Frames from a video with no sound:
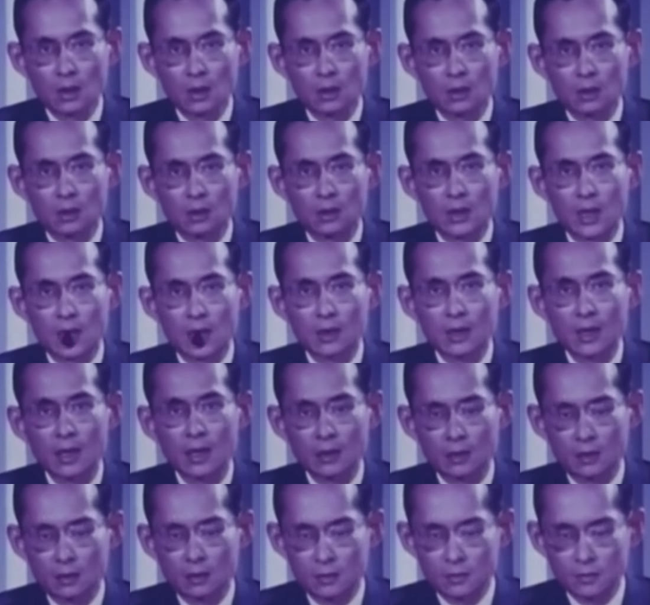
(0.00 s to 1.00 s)
ดังนั้น
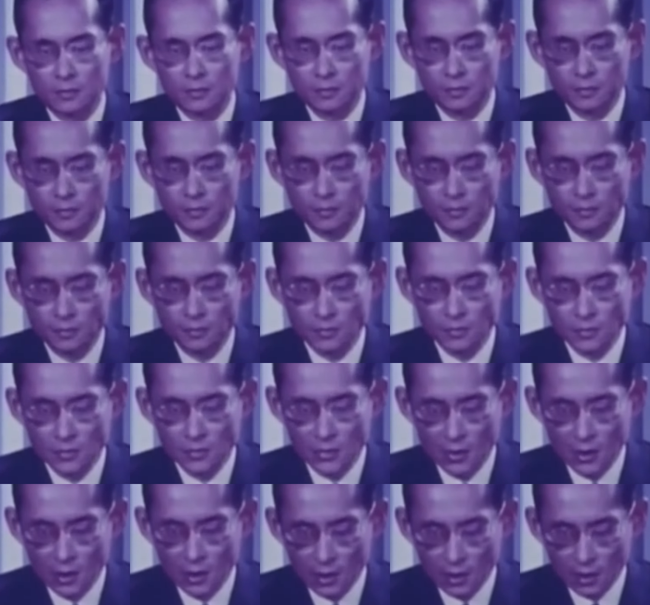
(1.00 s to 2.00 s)

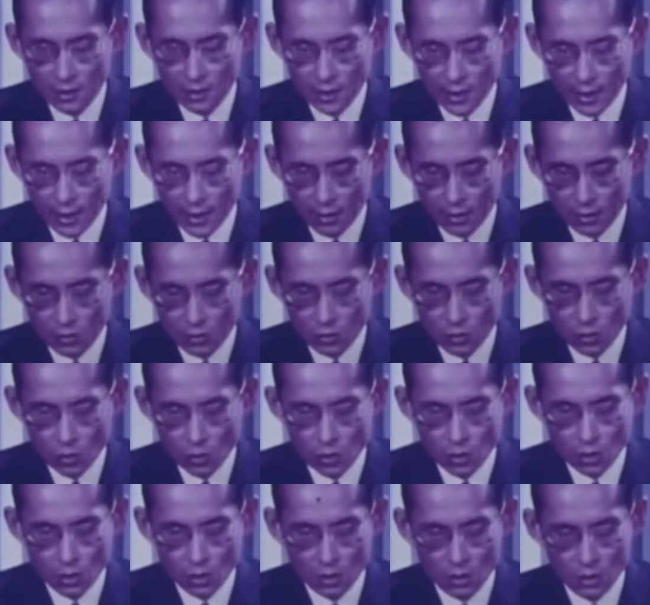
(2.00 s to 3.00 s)
เด็กทุกคน
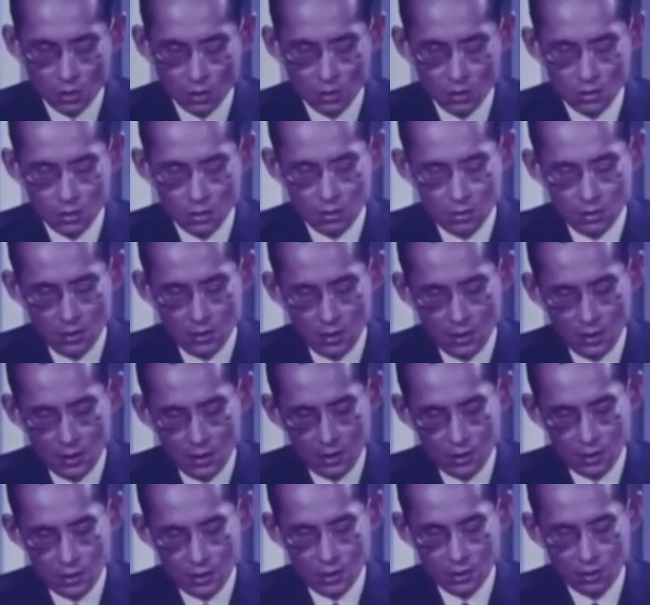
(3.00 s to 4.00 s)
จึ
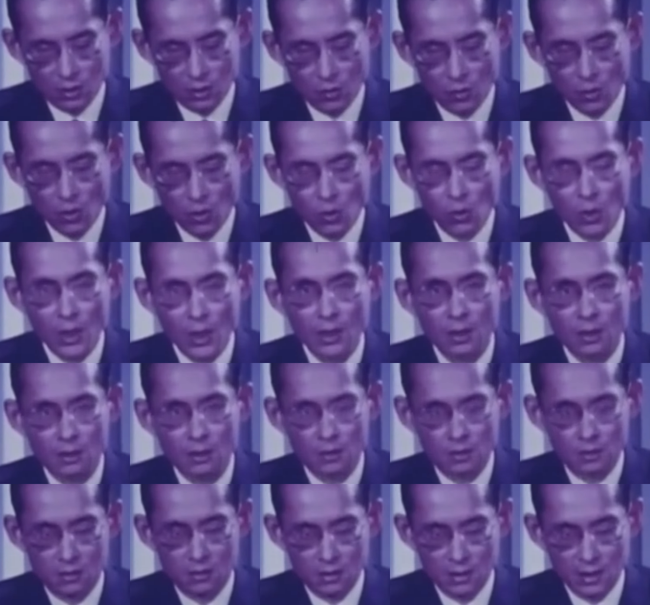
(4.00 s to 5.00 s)
งสมควร
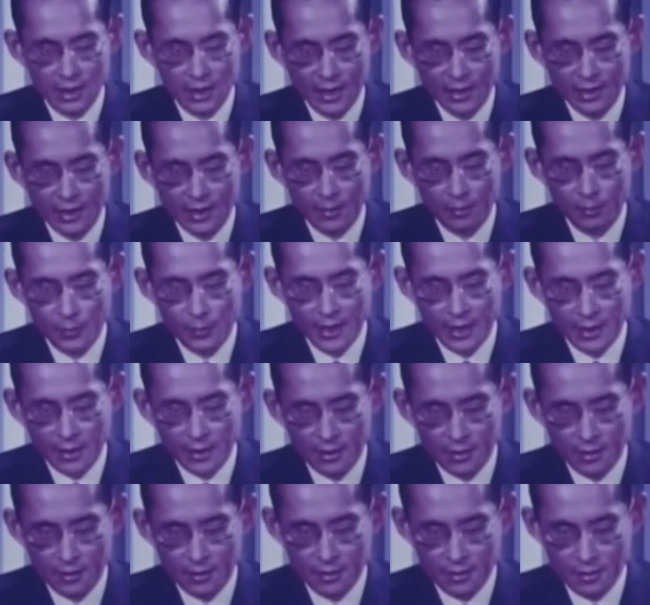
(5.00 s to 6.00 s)
และจำเป็น
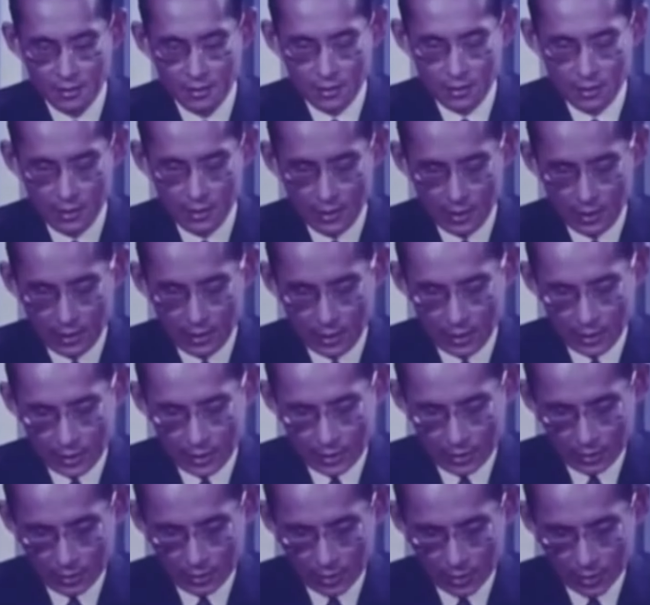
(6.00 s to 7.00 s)

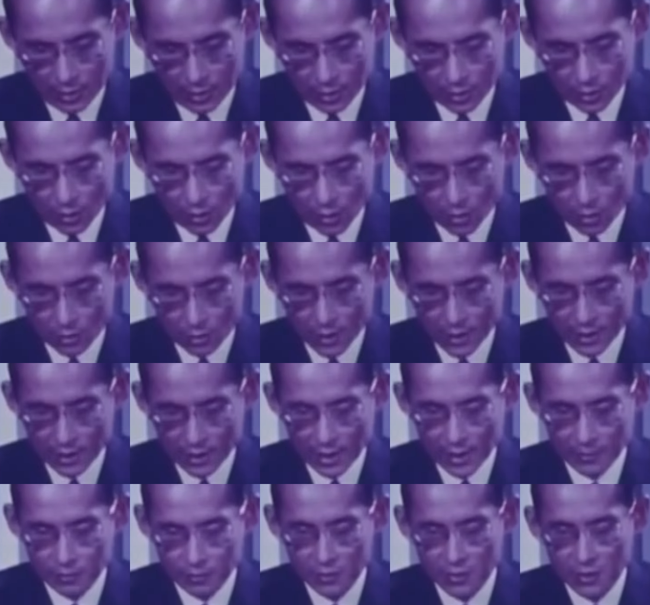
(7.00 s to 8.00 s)
ที่จะต้องได้รับ
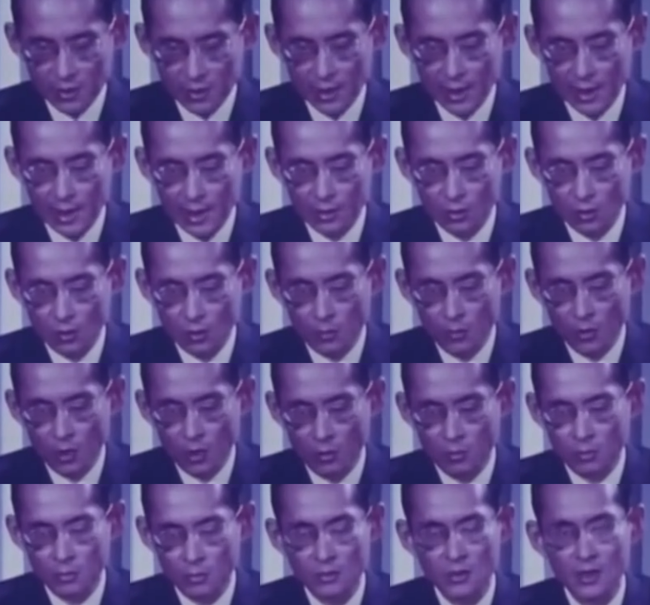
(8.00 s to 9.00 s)
การอบรม
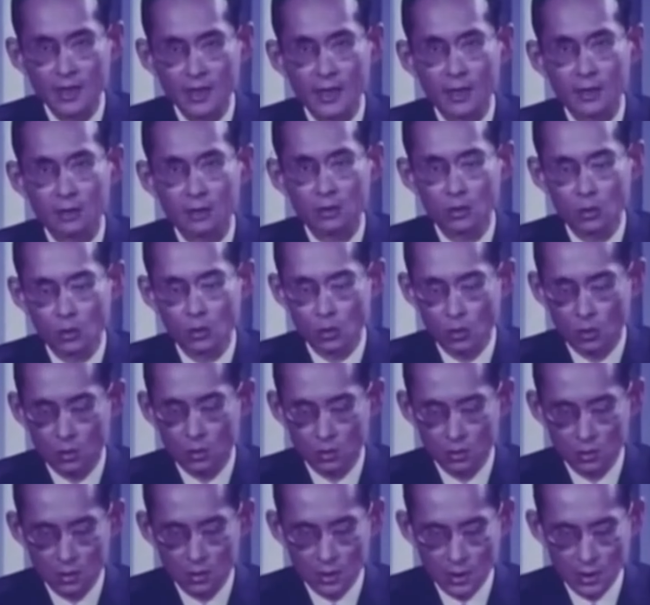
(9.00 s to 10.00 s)
เลี้ยงดู
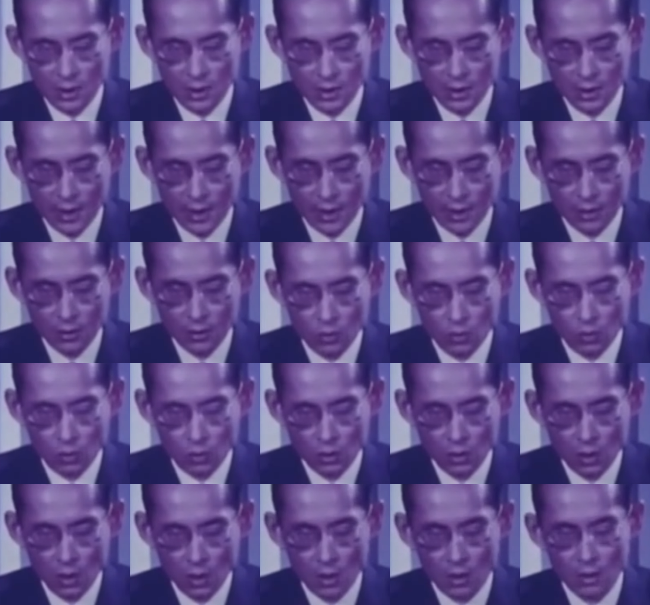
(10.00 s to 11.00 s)
อย่างถูกต้อง
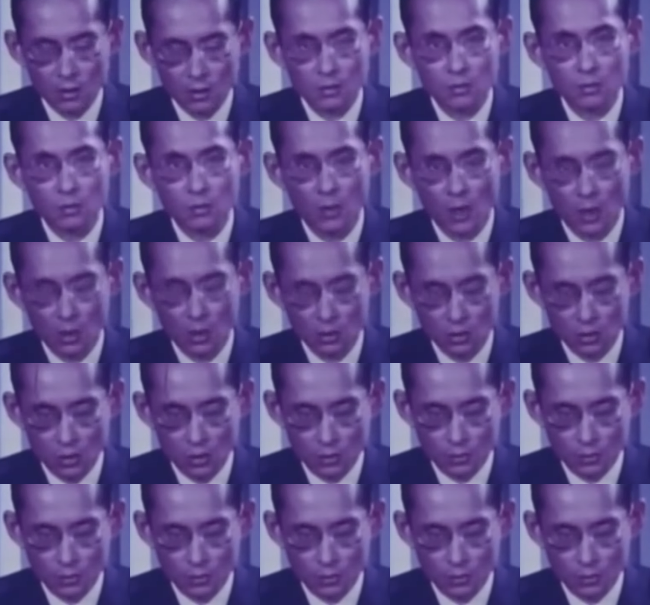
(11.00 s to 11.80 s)
เหมาะสม